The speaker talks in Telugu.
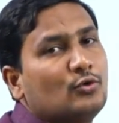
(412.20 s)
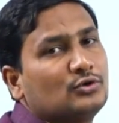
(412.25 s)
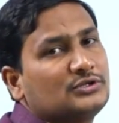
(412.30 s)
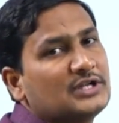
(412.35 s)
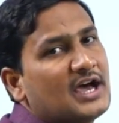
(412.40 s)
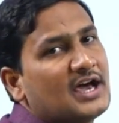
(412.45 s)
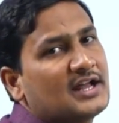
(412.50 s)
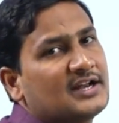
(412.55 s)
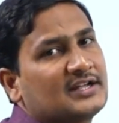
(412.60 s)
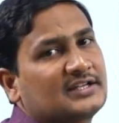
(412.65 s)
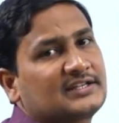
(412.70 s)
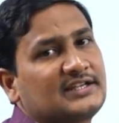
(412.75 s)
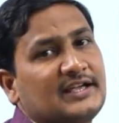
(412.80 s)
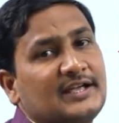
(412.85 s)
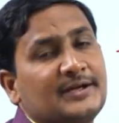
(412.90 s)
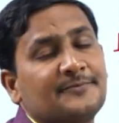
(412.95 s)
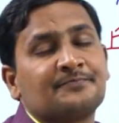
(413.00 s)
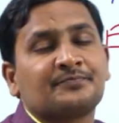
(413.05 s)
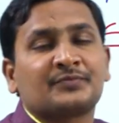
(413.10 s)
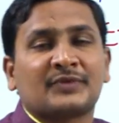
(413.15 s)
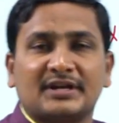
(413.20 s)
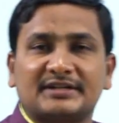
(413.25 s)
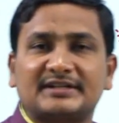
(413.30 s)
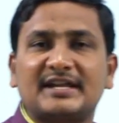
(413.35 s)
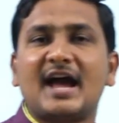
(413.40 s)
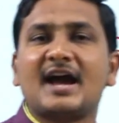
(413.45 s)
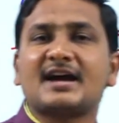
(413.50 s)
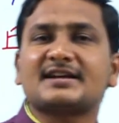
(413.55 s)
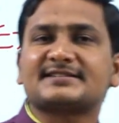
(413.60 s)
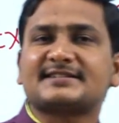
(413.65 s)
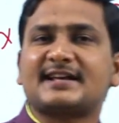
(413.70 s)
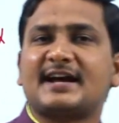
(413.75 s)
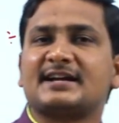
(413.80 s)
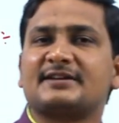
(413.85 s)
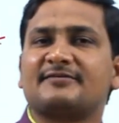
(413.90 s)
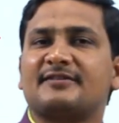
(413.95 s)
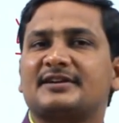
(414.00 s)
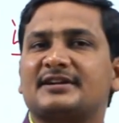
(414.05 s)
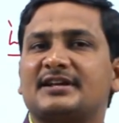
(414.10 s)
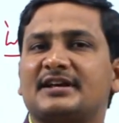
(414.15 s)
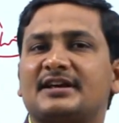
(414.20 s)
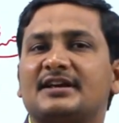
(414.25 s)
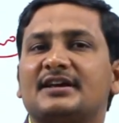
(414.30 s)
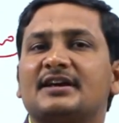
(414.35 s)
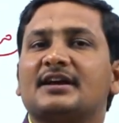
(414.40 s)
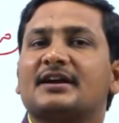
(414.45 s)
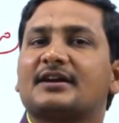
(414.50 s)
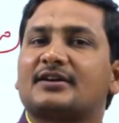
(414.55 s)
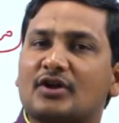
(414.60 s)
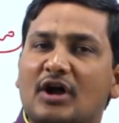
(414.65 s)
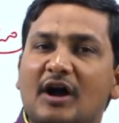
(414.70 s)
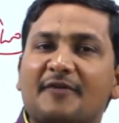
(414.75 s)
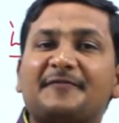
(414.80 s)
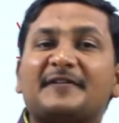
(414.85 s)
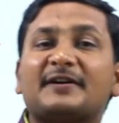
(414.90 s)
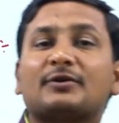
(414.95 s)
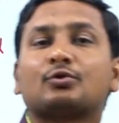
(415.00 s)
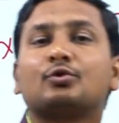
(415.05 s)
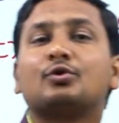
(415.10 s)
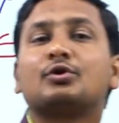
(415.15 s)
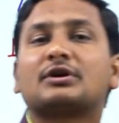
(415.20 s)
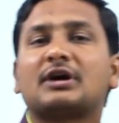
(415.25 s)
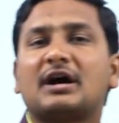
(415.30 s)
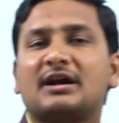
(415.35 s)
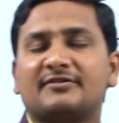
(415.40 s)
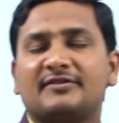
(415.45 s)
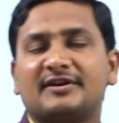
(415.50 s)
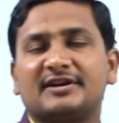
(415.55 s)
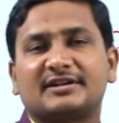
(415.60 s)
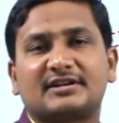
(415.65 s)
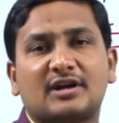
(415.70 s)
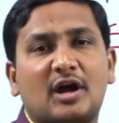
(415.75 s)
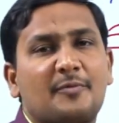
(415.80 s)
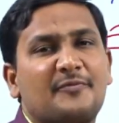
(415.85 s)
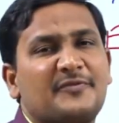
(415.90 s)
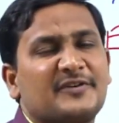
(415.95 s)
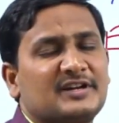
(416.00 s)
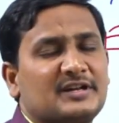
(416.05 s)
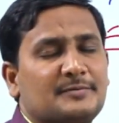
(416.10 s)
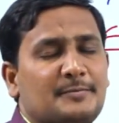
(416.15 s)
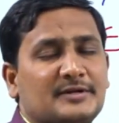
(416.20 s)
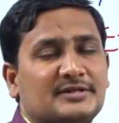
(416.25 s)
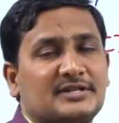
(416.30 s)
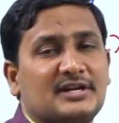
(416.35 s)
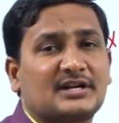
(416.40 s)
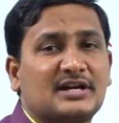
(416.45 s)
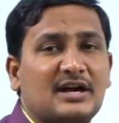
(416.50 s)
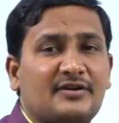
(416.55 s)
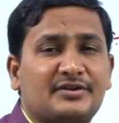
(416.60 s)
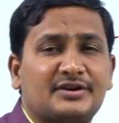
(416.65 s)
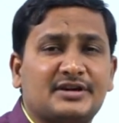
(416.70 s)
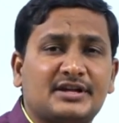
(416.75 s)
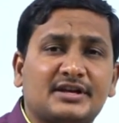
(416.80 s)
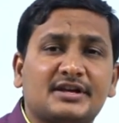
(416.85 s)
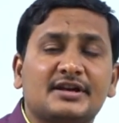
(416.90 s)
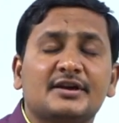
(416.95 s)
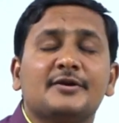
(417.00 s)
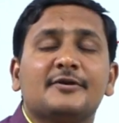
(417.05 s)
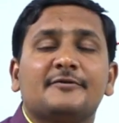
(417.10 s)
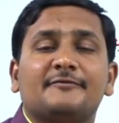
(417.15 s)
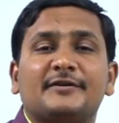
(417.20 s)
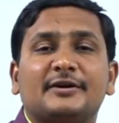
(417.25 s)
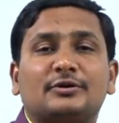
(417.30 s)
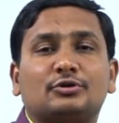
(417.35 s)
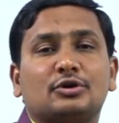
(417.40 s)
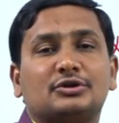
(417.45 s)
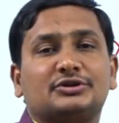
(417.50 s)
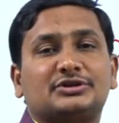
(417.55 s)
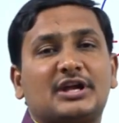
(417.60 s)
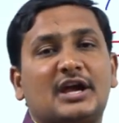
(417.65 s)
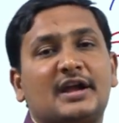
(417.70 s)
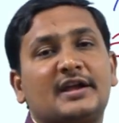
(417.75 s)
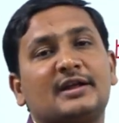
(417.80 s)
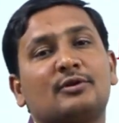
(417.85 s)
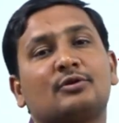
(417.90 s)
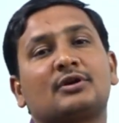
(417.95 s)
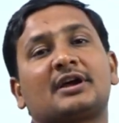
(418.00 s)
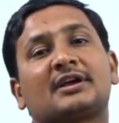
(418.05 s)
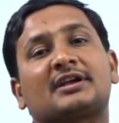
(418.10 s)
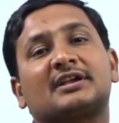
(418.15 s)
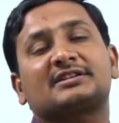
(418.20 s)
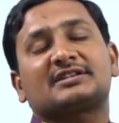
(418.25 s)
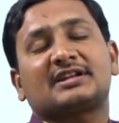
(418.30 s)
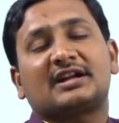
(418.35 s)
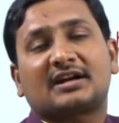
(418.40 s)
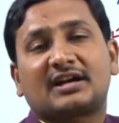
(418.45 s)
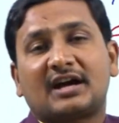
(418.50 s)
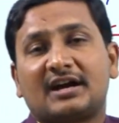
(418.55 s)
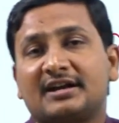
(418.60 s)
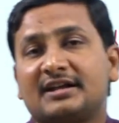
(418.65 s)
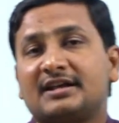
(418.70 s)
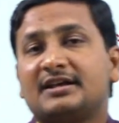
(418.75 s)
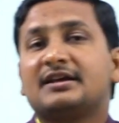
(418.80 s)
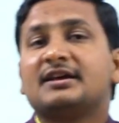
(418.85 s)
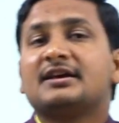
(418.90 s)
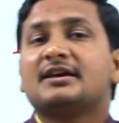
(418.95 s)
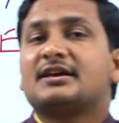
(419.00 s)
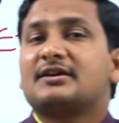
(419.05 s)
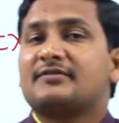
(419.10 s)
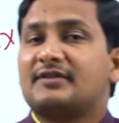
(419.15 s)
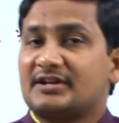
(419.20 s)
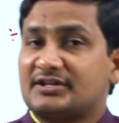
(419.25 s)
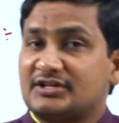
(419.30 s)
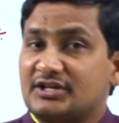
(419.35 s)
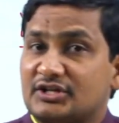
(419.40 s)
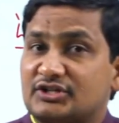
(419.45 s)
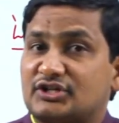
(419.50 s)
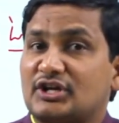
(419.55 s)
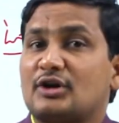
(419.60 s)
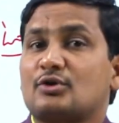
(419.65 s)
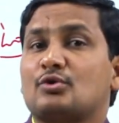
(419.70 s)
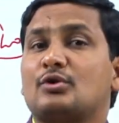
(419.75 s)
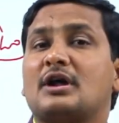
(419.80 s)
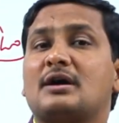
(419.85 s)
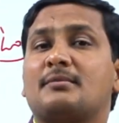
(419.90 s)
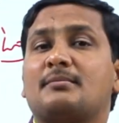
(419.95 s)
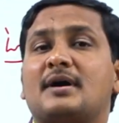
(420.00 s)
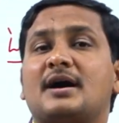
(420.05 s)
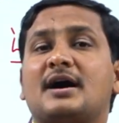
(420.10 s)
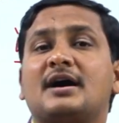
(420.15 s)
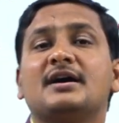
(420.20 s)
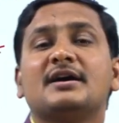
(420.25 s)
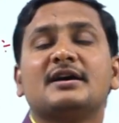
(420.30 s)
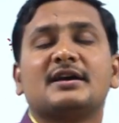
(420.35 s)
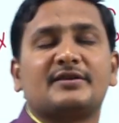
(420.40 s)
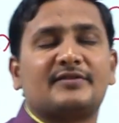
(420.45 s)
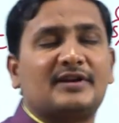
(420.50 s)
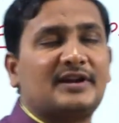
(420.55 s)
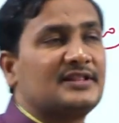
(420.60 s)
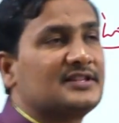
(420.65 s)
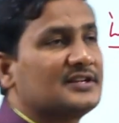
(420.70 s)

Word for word: ఉదాహరణకి ట్యాక్స్ కానివ్వండి ట్రాఫిక్ రూల్ కానివ్వండి ట్రాఫిక్ నిబంధన కానివ్వండి వీటిలో దేన్ని ఉల్లంఘించినా కానీ ఇవాళ శిక్షారులు అమ్మ ఇవాళ